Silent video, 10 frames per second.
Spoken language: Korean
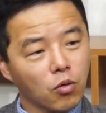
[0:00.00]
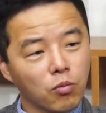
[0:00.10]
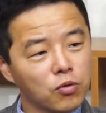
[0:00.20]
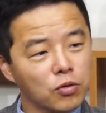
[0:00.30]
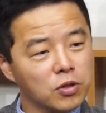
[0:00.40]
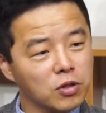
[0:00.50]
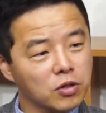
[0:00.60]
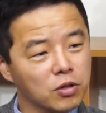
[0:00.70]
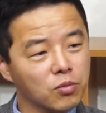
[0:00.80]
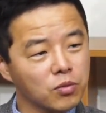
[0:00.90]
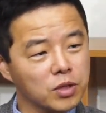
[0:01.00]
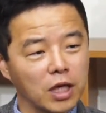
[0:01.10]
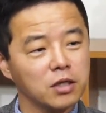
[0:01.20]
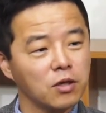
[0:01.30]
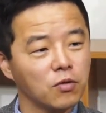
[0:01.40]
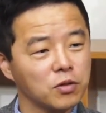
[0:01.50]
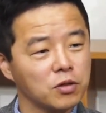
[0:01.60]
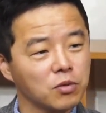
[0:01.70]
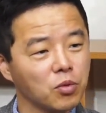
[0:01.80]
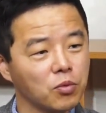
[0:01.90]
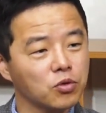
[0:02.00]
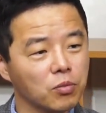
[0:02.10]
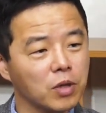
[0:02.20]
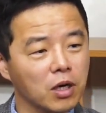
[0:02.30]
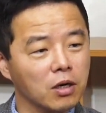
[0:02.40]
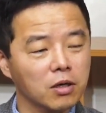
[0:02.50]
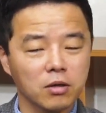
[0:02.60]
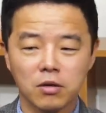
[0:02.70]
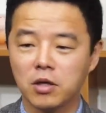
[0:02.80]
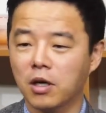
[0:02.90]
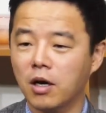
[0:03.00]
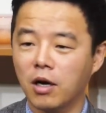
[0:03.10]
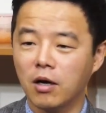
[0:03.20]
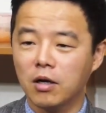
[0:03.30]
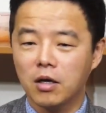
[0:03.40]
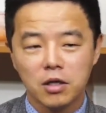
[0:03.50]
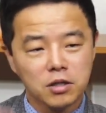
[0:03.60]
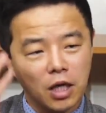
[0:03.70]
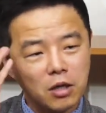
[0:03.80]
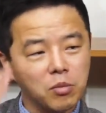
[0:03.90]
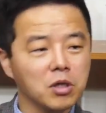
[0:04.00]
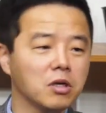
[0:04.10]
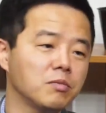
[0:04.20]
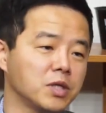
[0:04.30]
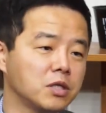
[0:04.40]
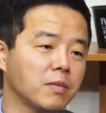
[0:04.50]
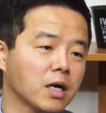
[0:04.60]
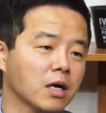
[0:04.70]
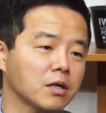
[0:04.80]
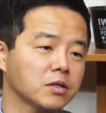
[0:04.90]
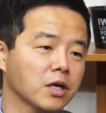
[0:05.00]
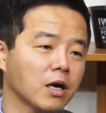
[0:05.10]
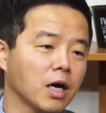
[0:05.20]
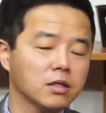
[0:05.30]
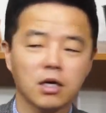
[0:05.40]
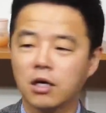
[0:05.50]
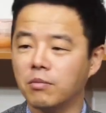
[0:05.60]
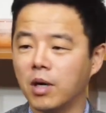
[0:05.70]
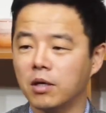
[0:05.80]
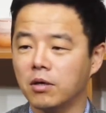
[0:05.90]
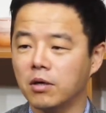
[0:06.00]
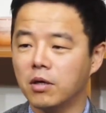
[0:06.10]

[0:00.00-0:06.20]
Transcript: 공부로서는 성부, 자질로서는 성부 볼 수 없다라는 거니까 이 자기 머리를 믿지 마라. 제가 항상 하는 말은